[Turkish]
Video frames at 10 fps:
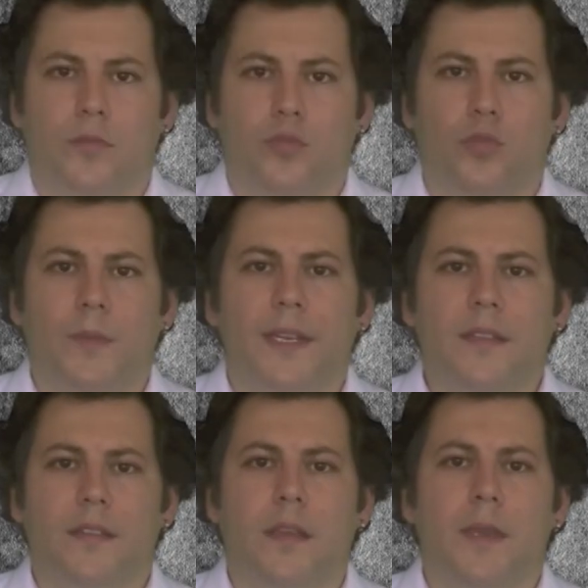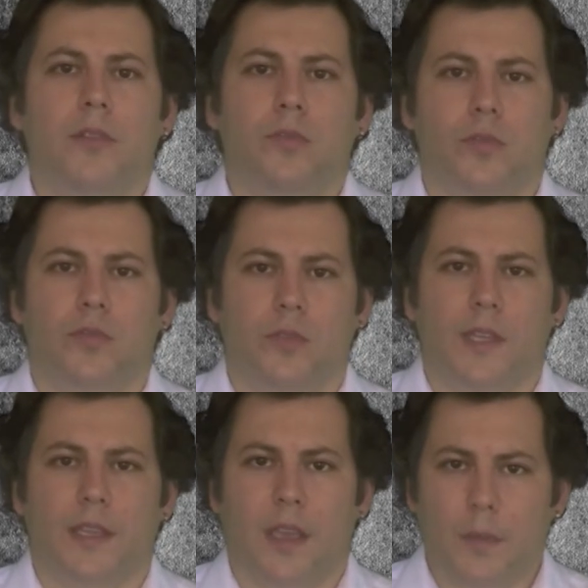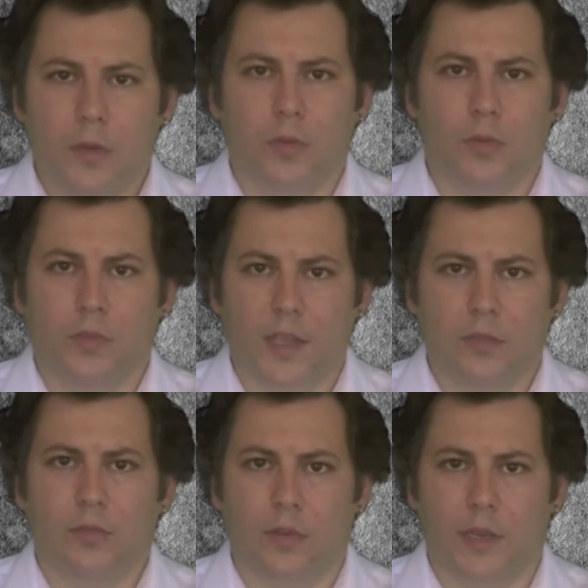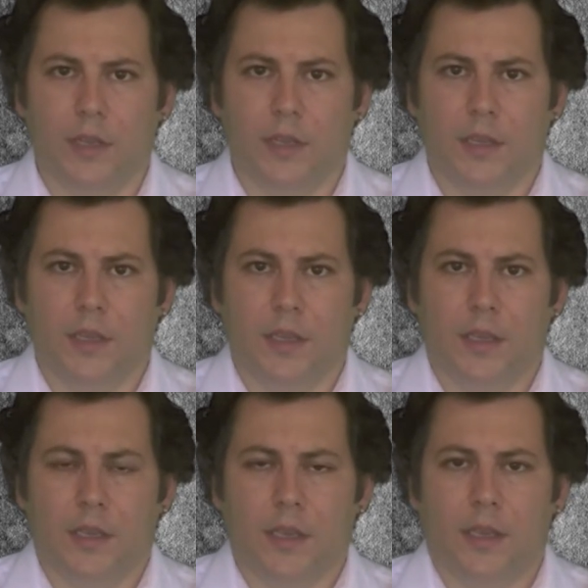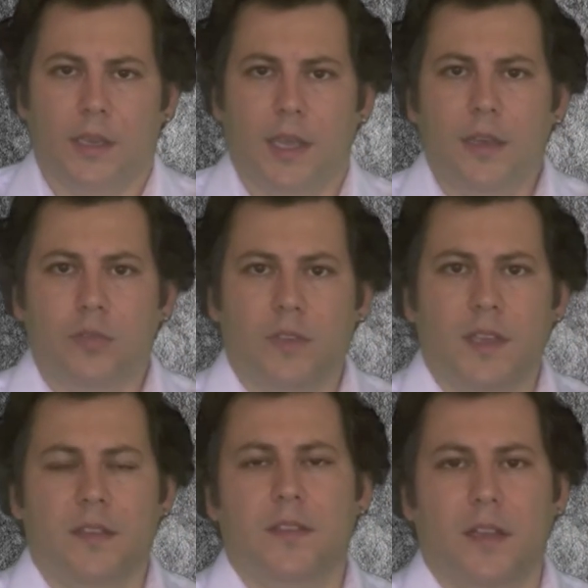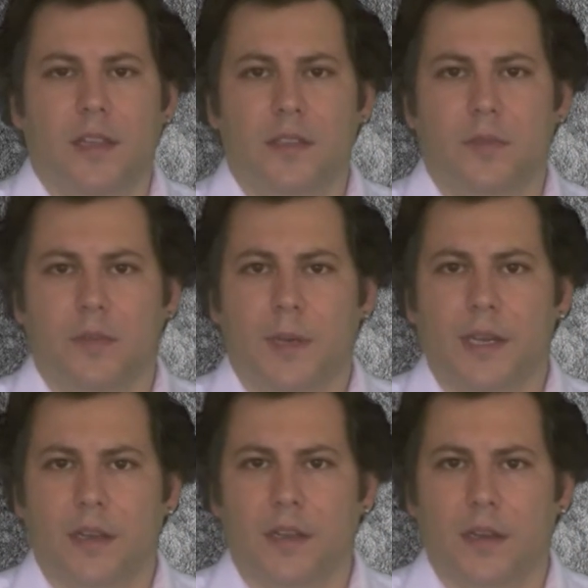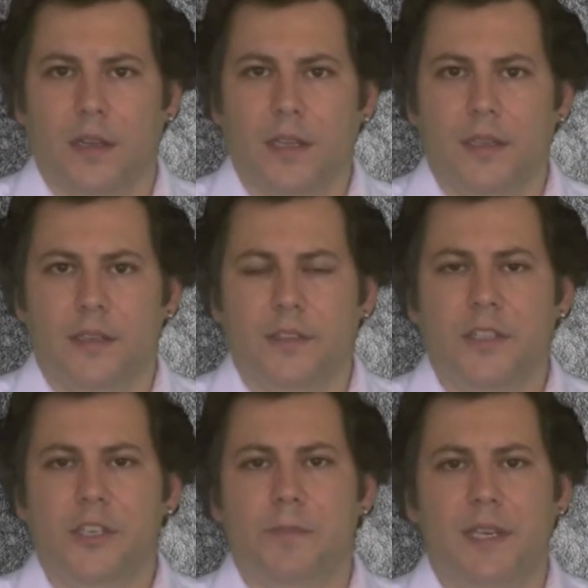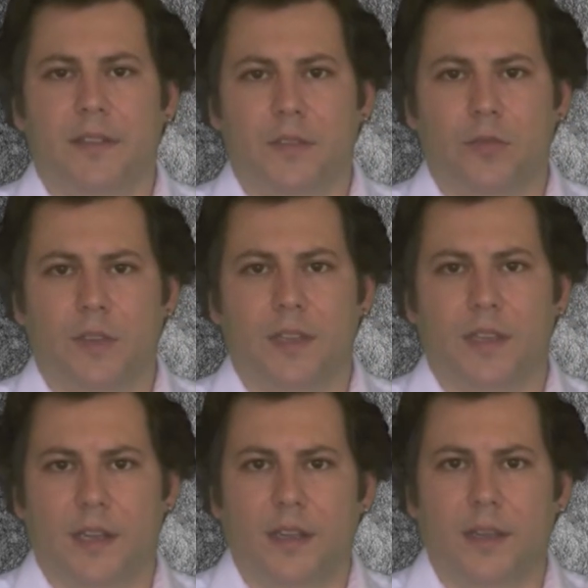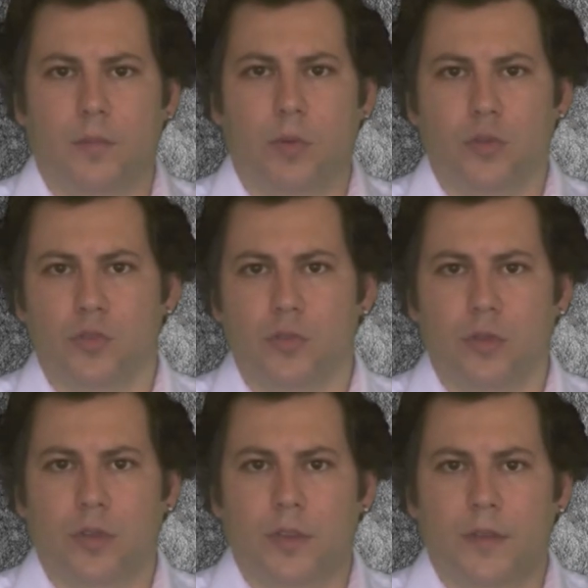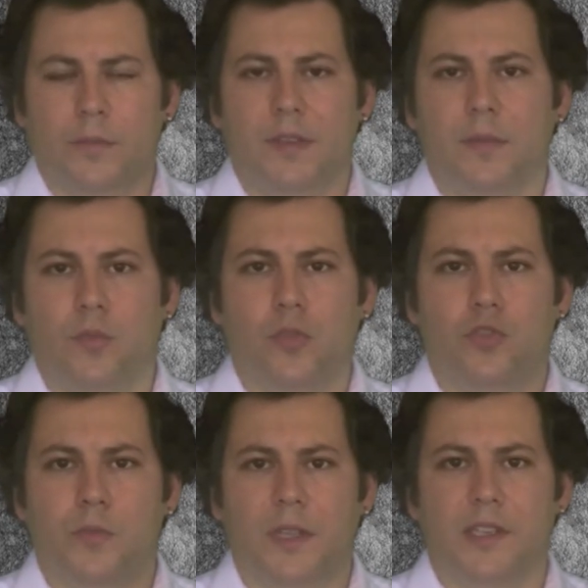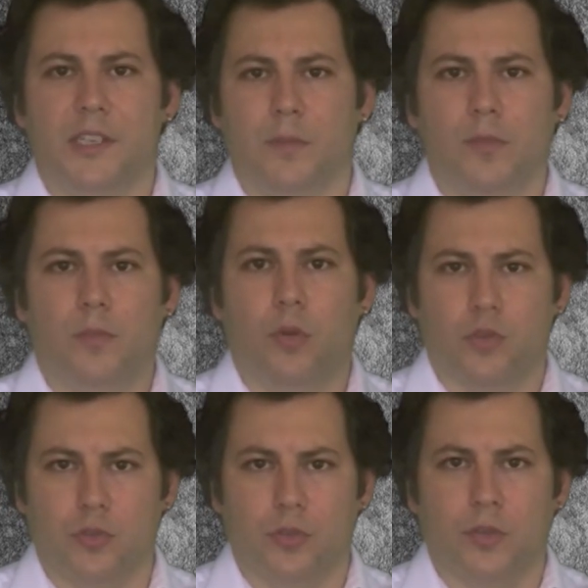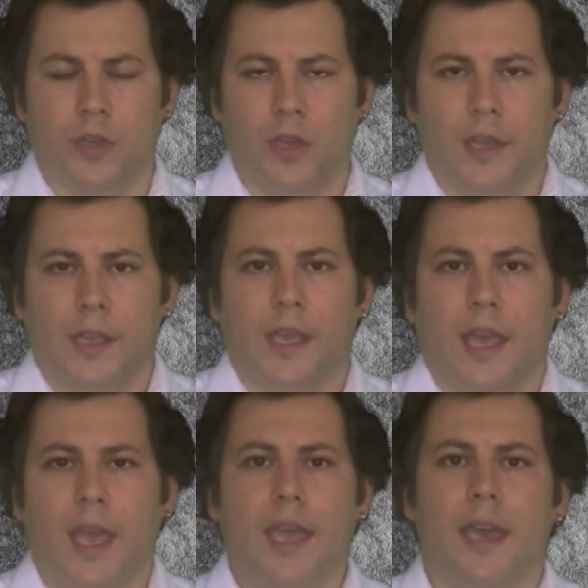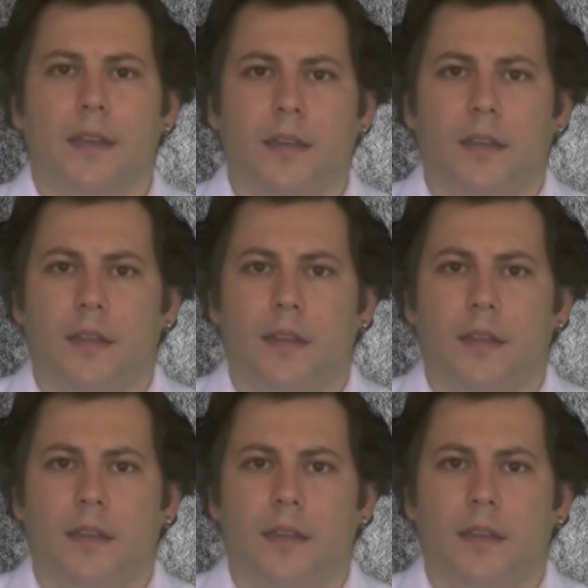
rulmanın zemine oturduğundan emin olduktan sonra en üstte hizaladığımız makaralarla dış bilezik üzerinde kalan boşluk bizim ölçüm alacağımız boşluk. Eğer